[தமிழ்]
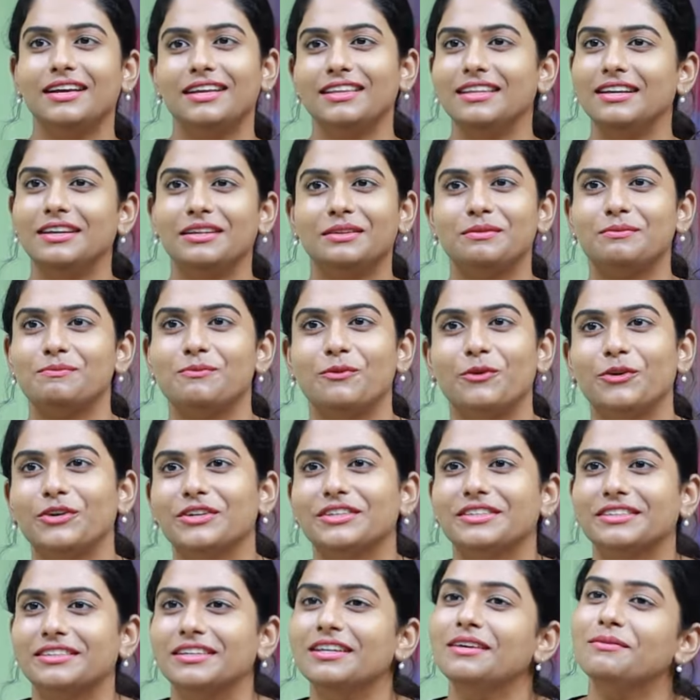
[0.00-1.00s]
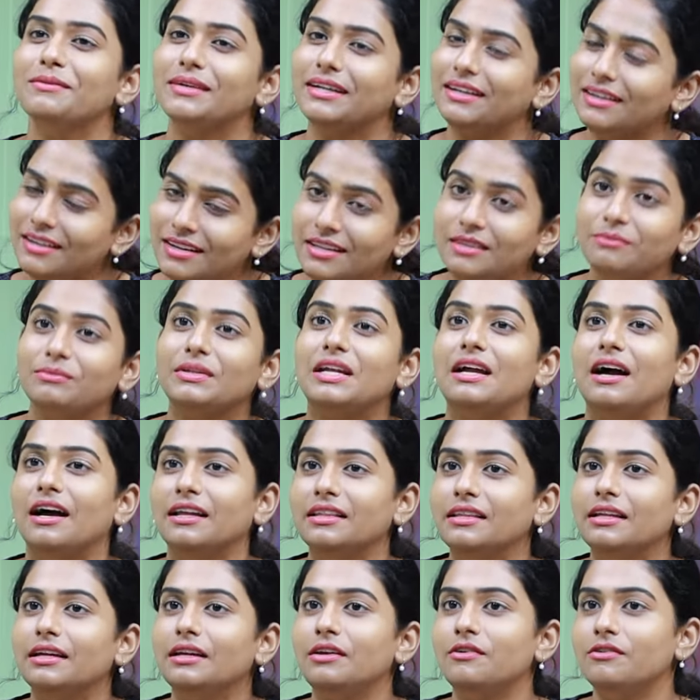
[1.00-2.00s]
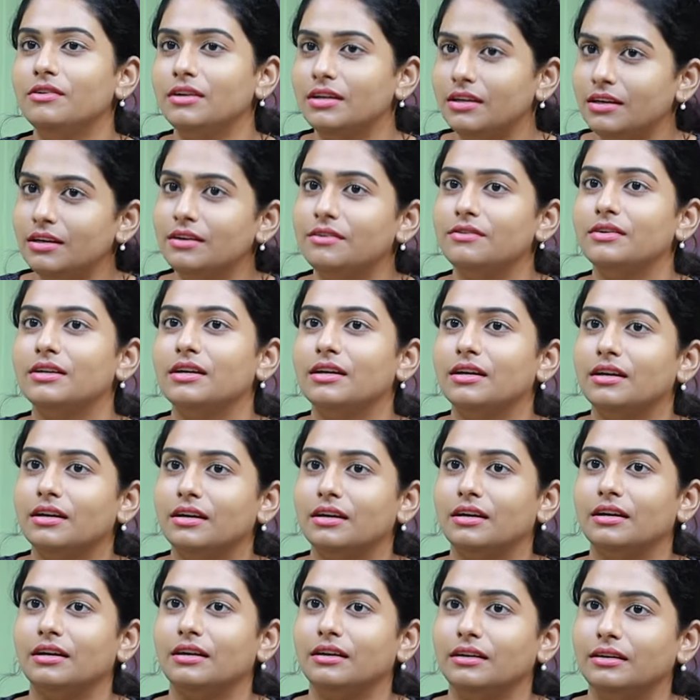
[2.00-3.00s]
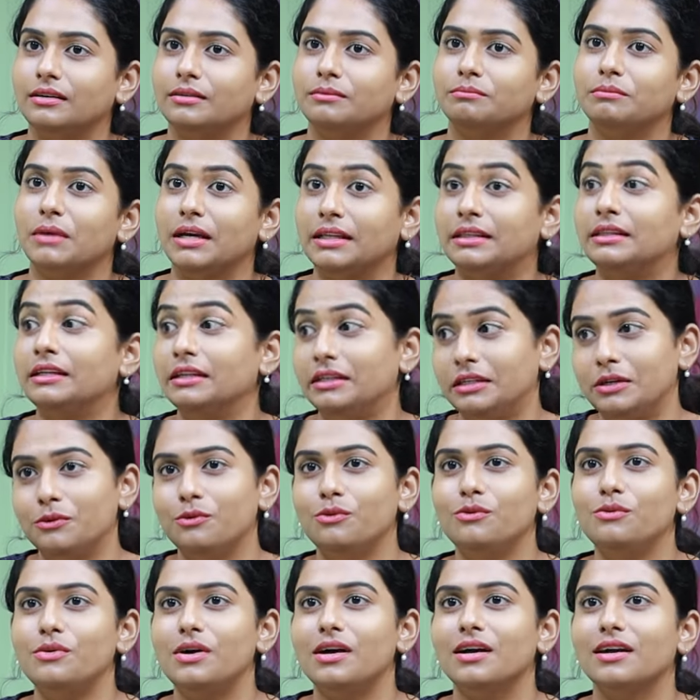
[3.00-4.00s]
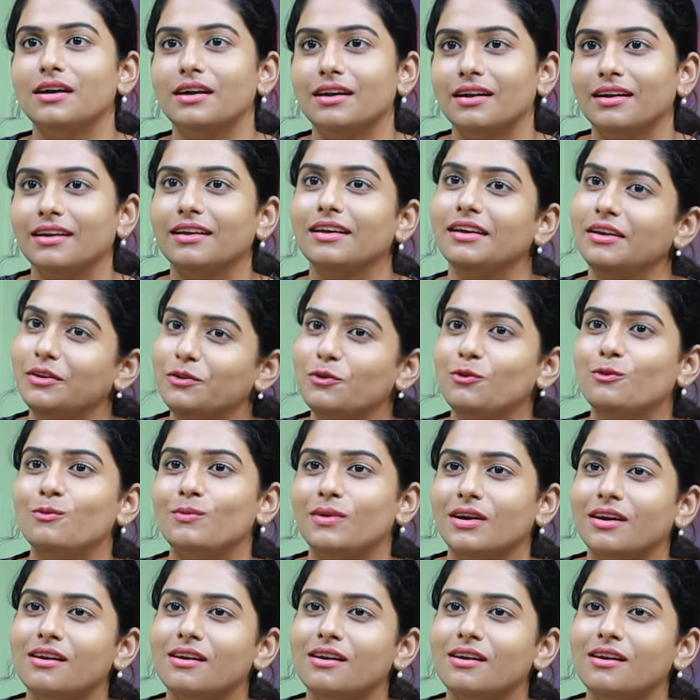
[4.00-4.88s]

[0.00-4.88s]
இதில் போயிடுச்சு பட் அந்த அளவுக்கு அவங்க திட்டமும் வாங்குறாங்க இதுவும்